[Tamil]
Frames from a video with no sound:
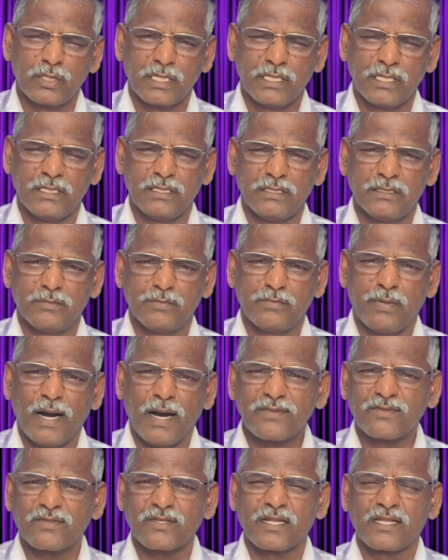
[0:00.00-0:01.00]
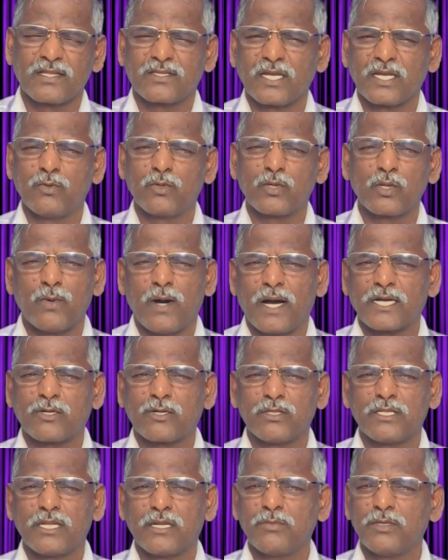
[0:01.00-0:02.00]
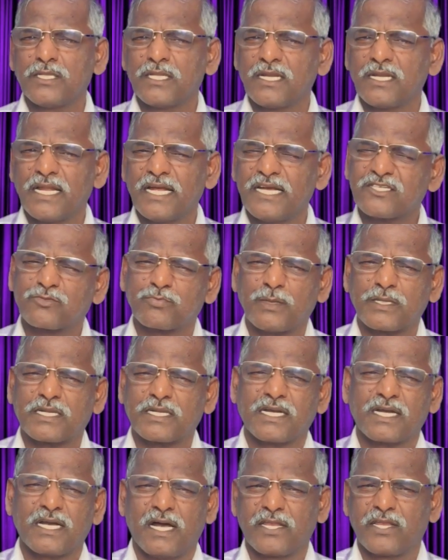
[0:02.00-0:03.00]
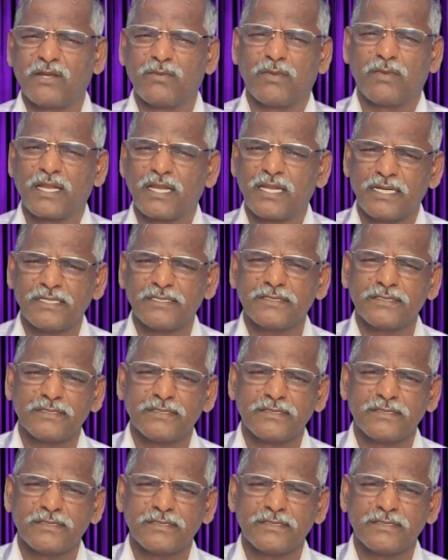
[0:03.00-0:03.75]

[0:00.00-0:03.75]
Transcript: ஒரு பாத்திரத்தை உருவாக்குவது என்பது லேஸ்பட்ட காரியம் அல்ல